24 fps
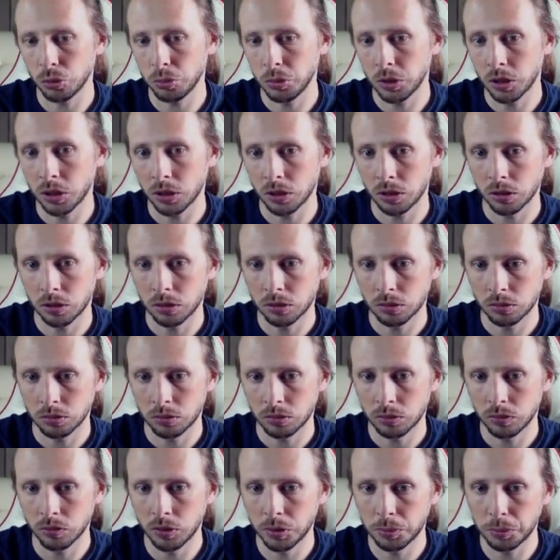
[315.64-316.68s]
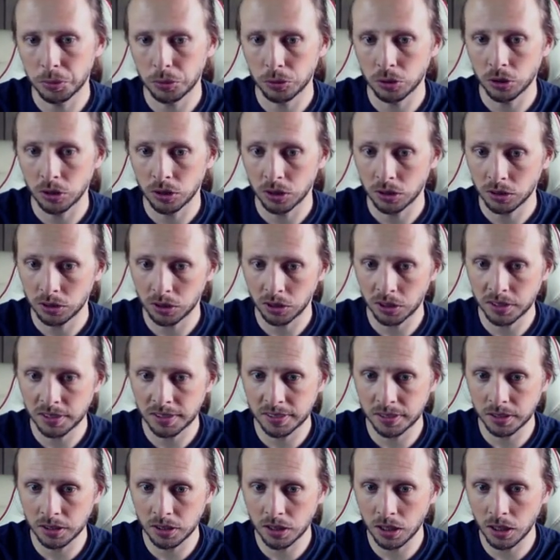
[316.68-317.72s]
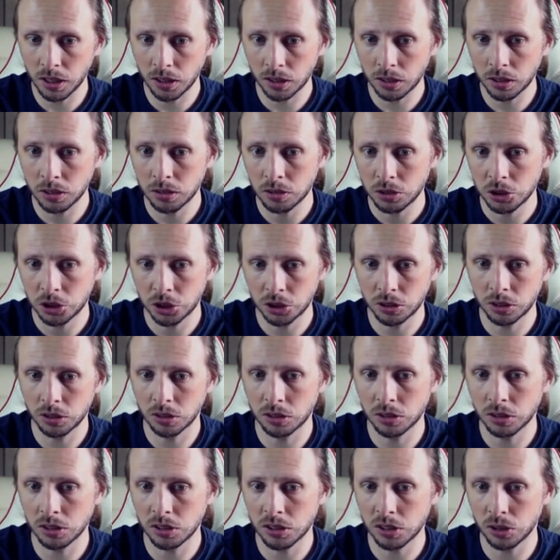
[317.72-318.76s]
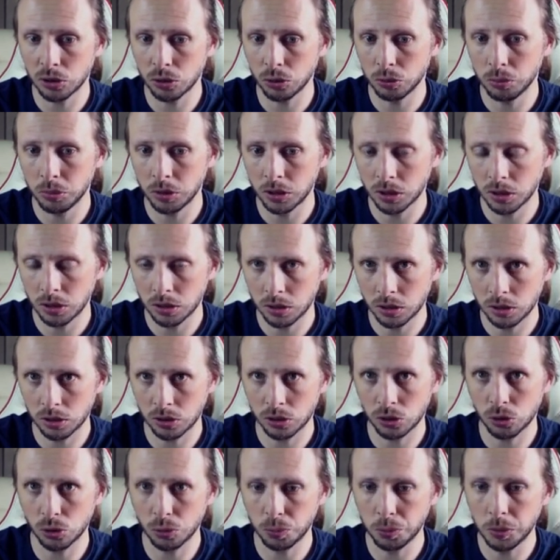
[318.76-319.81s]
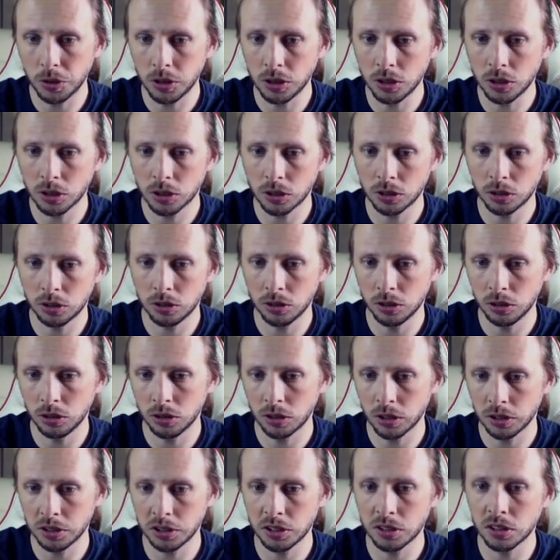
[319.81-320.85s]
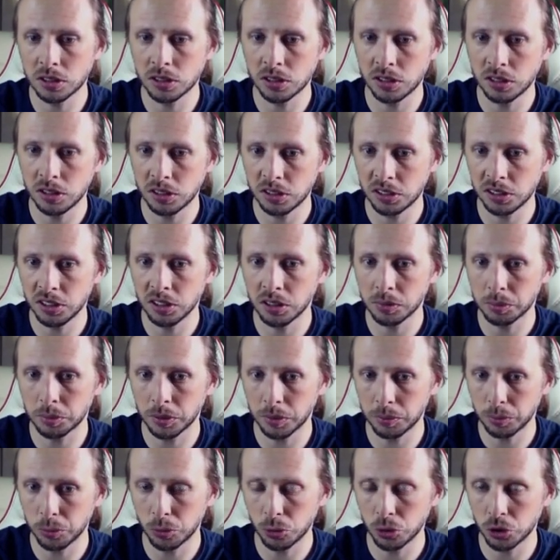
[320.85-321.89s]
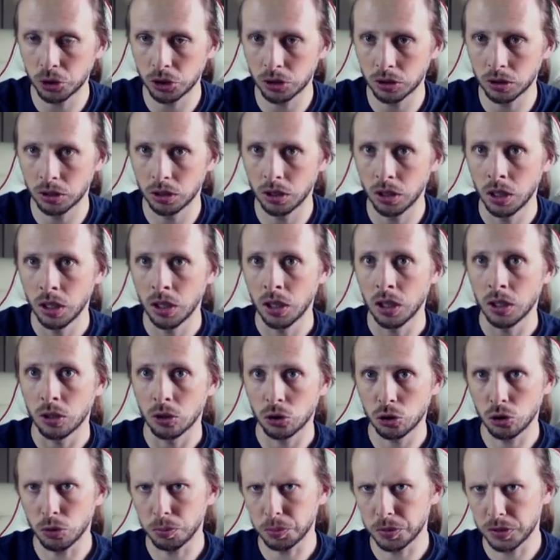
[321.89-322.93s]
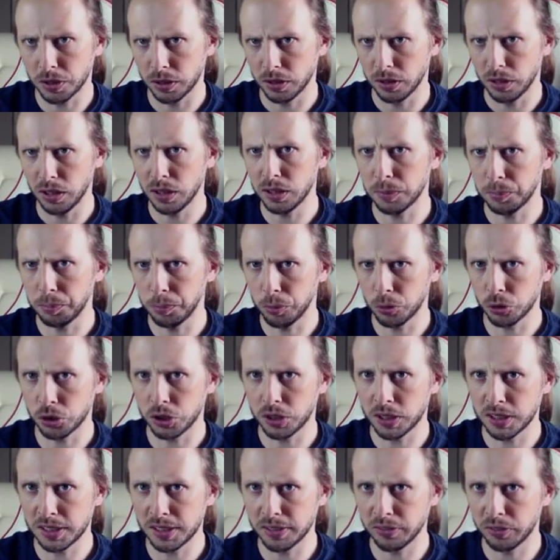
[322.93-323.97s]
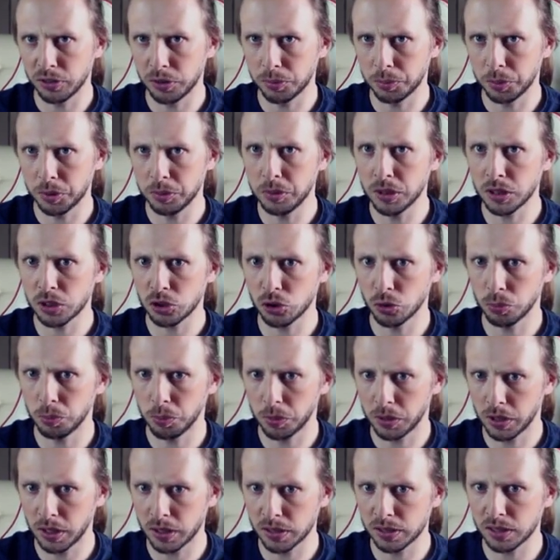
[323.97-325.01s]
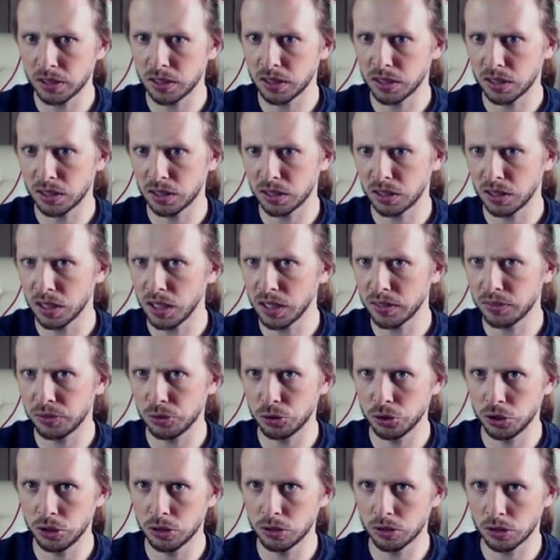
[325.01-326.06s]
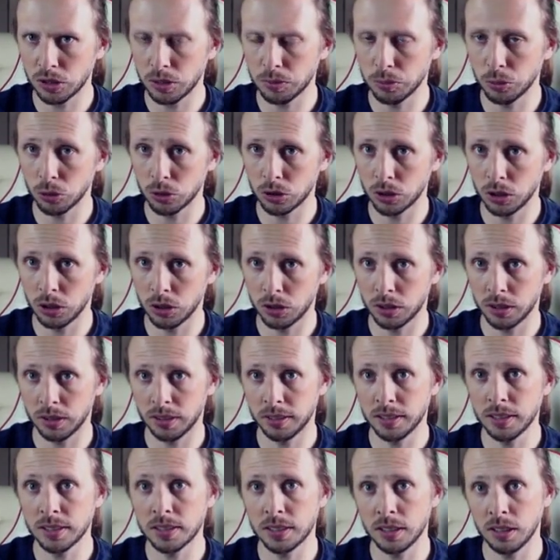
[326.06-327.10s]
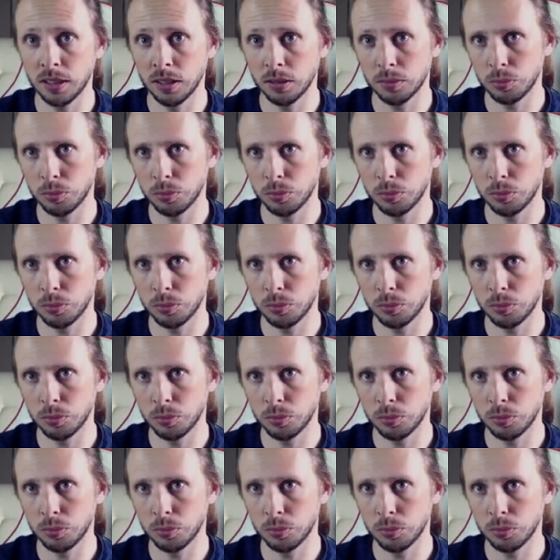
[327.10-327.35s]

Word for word: видим то, что у меня выполнено 3 сценария, 14 у меня ступенек и 11 из них пропущено. Собственно, это посттестовый пример, чтобы показать, как все дело работает.